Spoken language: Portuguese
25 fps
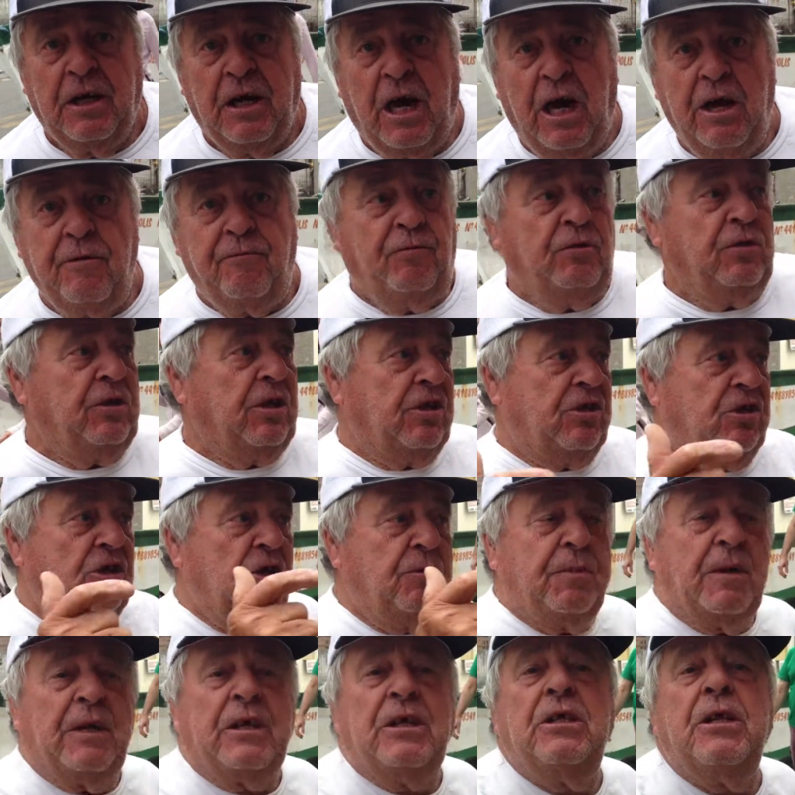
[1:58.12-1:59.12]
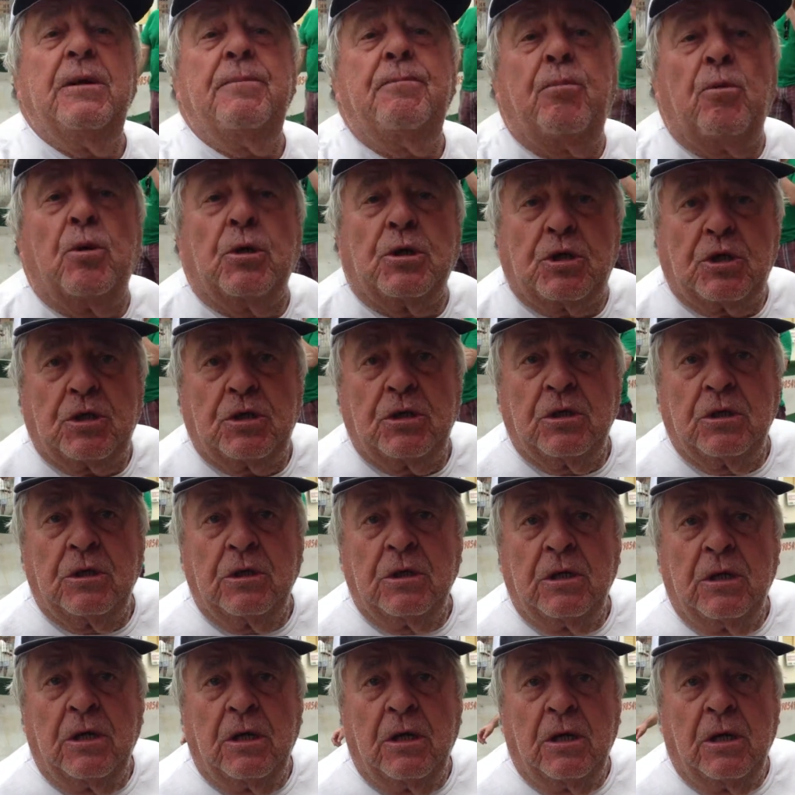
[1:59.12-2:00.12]
Aí foi trazido para aqui depois.
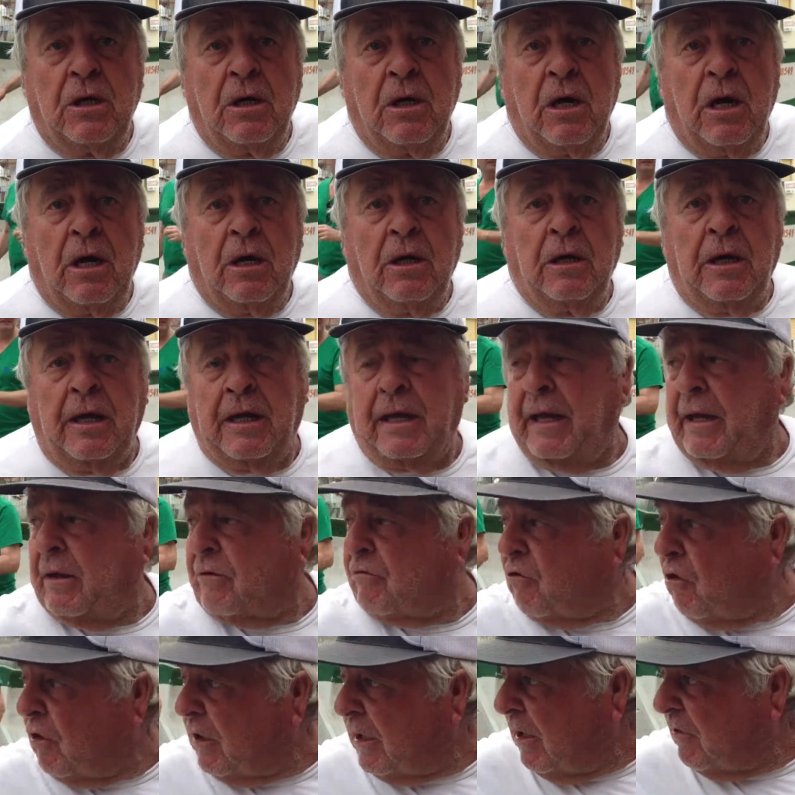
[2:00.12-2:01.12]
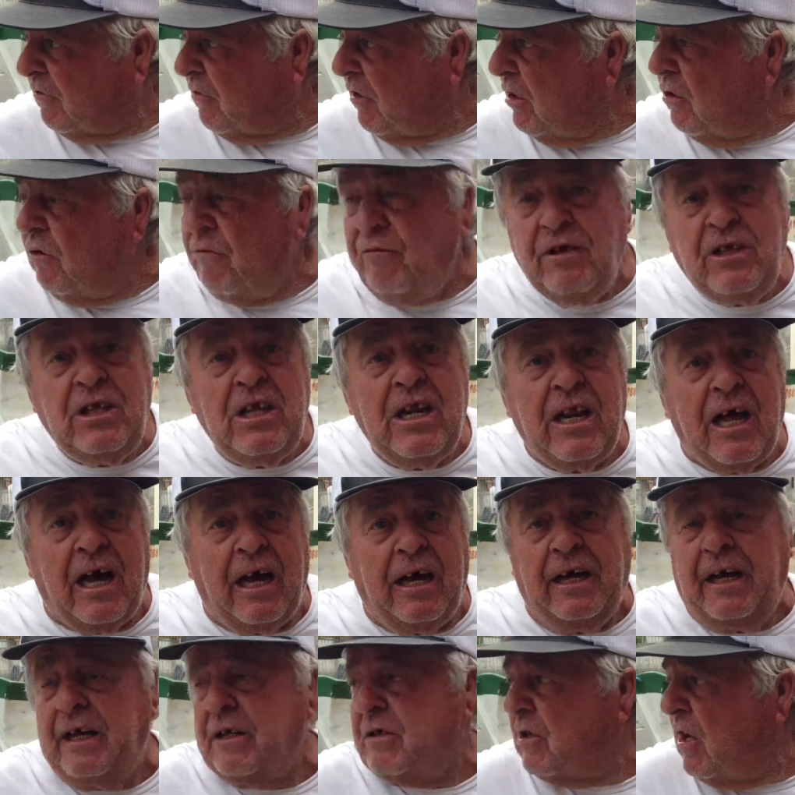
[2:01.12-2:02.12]
É, só que essa aí não vem de lá,
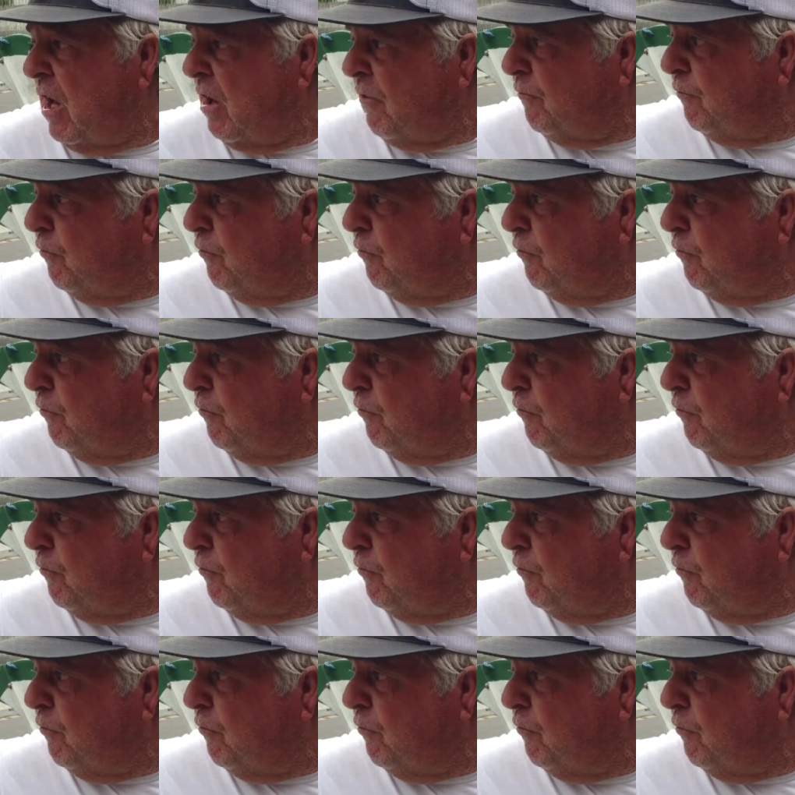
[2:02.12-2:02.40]
essa é a